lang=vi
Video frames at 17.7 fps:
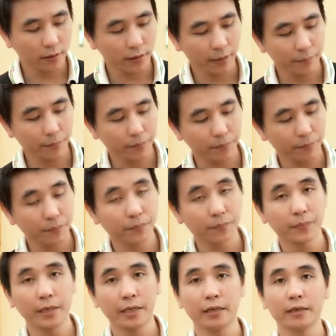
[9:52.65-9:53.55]
nắp
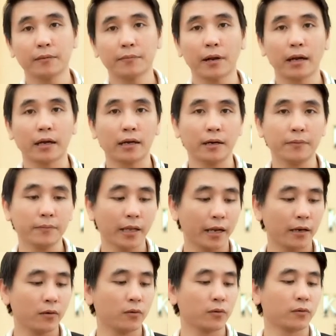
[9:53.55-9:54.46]
pin bằng gốm
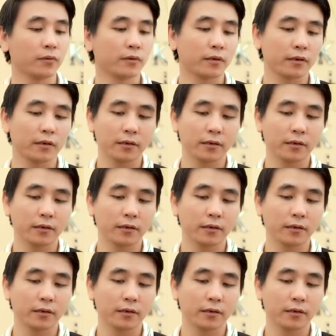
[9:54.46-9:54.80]
thay luôn,